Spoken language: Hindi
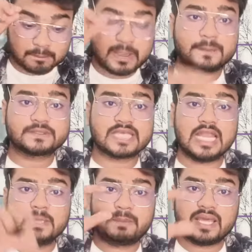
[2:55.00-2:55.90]

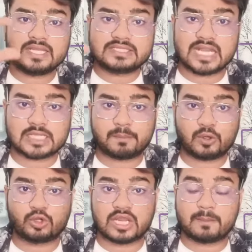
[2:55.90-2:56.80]
वेबसाइट पे रिजल्ट
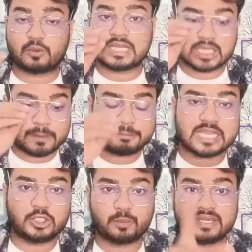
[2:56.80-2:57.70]
अपलोड हो रहा है आप लोग जाकर
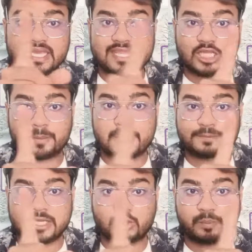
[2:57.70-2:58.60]
वेबसाइट ओपन करिएगा तो
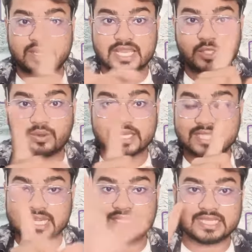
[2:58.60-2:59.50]
वेबसाइट ओपन नहीं होंगे
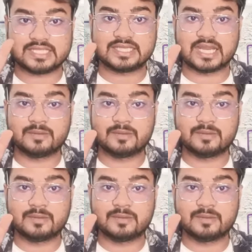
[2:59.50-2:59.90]
जाकर देख लीजिएगा